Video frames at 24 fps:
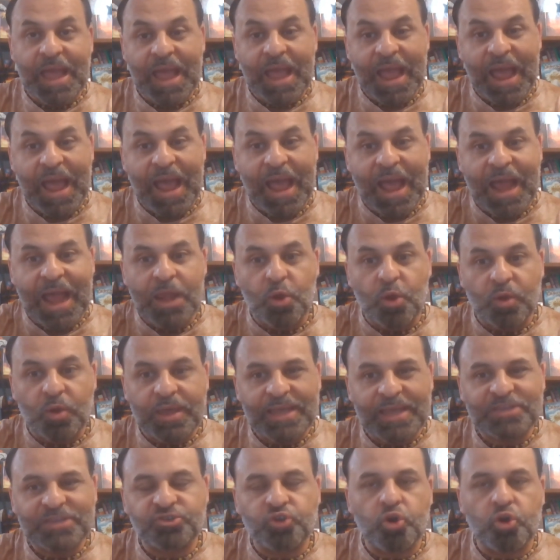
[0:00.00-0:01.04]
a lo que
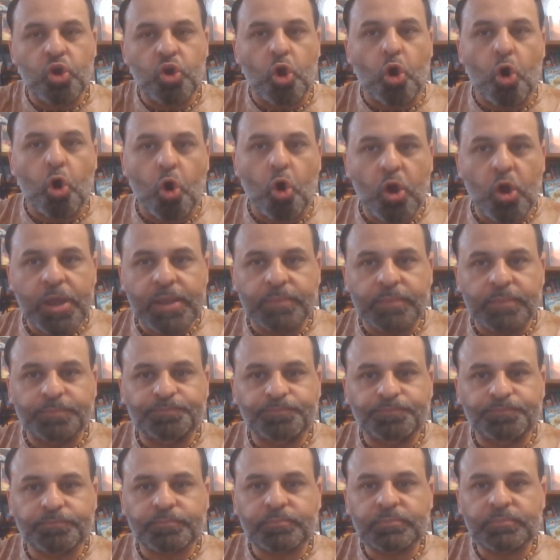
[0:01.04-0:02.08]
son hoy,
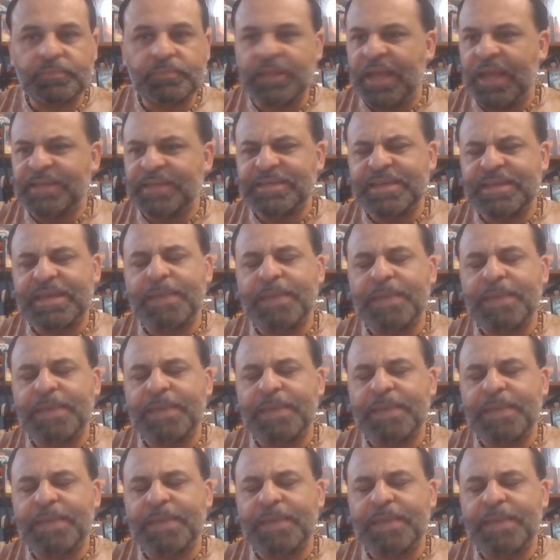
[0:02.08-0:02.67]
Así que